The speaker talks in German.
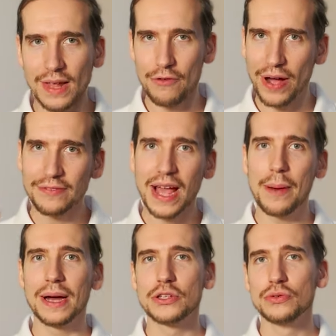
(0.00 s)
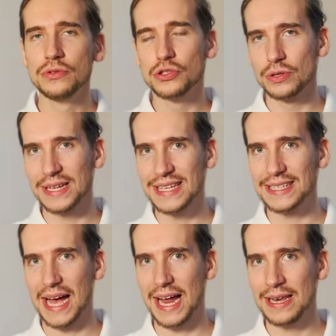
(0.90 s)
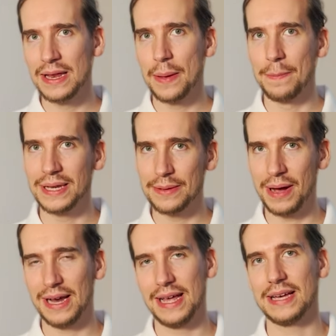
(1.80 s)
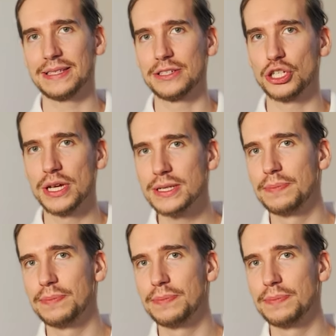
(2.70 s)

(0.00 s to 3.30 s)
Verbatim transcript: Fangen wir aber nun zunächst an mit dem allerersten Schritt,